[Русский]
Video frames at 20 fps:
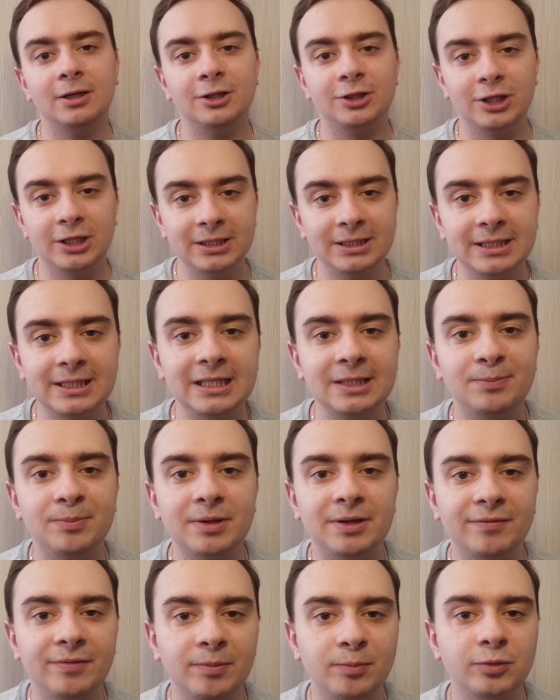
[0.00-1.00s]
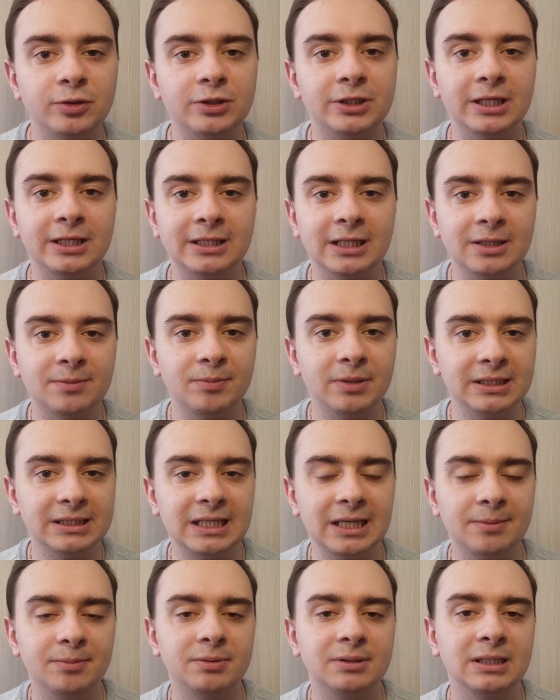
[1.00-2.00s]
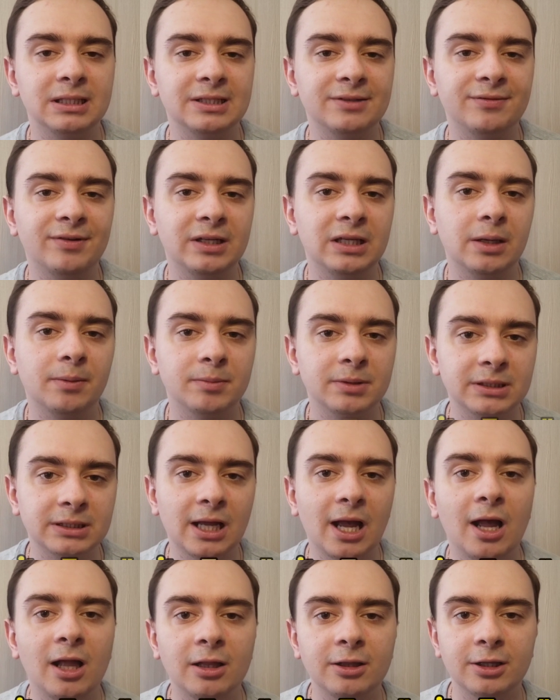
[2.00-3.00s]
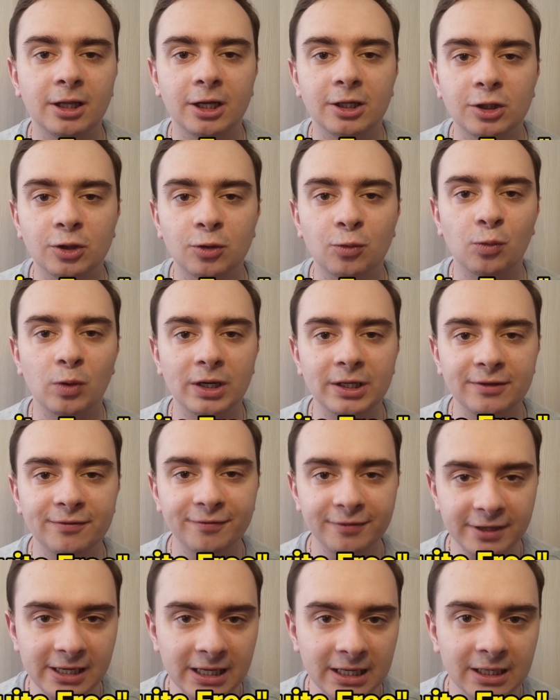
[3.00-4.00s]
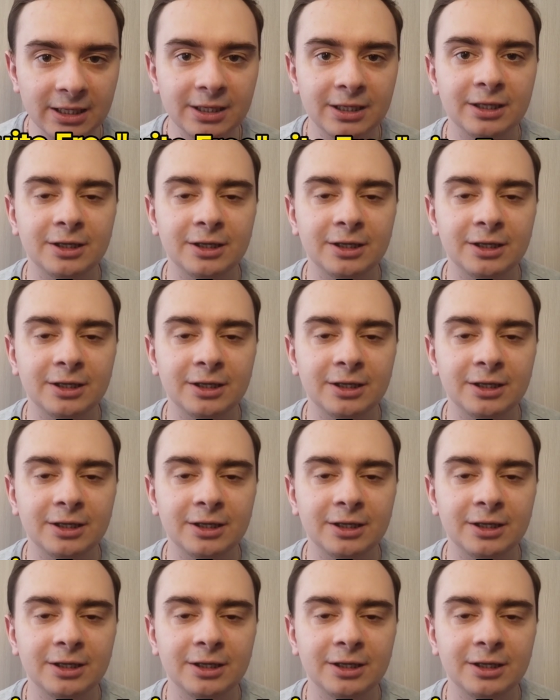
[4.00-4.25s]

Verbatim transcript: Сейчас Крид перевыпустил этот микстейп с названием Style Not Quite Free,